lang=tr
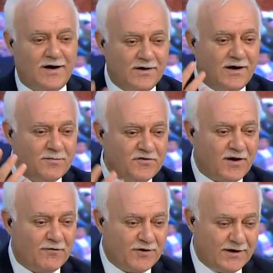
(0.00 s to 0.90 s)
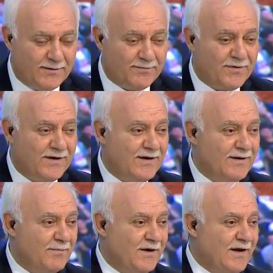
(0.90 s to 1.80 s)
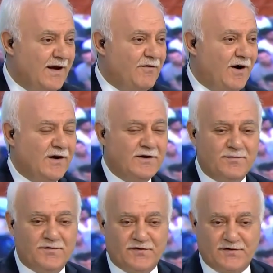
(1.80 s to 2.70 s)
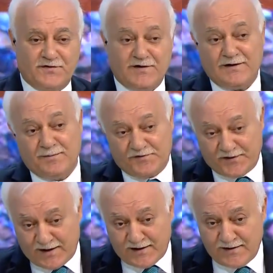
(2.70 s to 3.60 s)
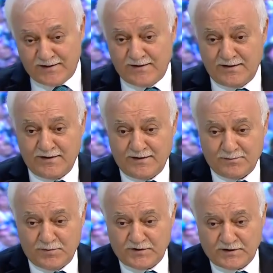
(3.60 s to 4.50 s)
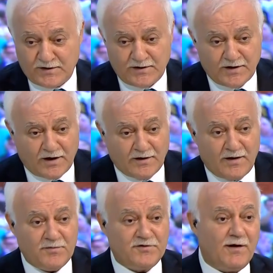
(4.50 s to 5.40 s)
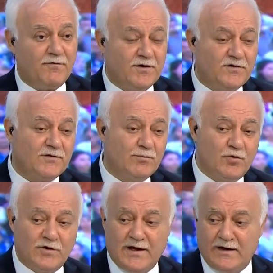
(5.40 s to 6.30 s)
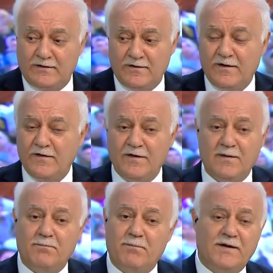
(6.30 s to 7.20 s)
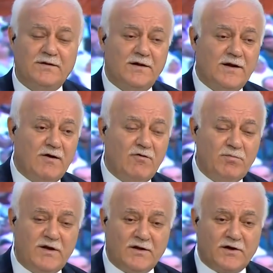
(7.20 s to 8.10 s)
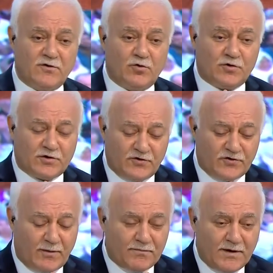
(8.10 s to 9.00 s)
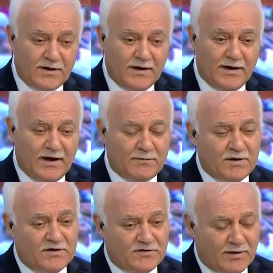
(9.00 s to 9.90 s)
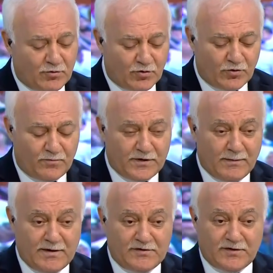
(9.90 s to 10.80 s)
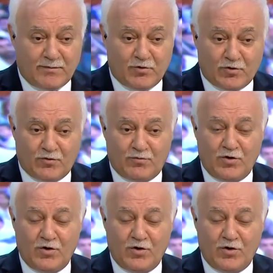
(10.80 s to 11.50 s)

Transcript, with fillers: Allah'ın misafiriyim beni eve alır mısınız dedi bize. Biz de dedik ki Allah'ın misafirisin buyur gel. Ben dedi evin bir kenarında oturacağım. Ekmek istemiyorum, yemek istemiyorum,